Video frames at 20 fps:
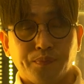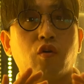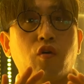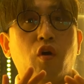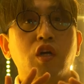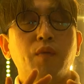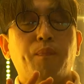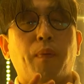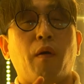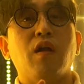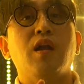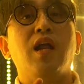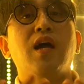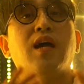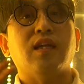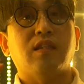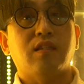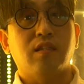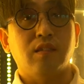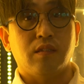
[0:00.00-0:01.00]
거의 벌레
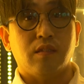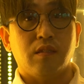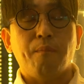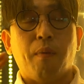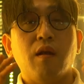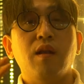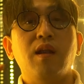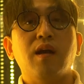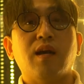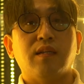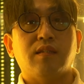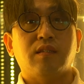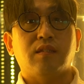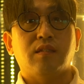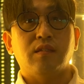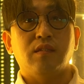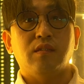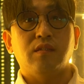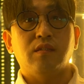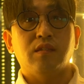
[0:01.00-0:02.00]
같은 벌레
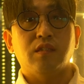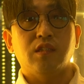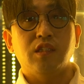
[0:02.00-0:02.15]
같은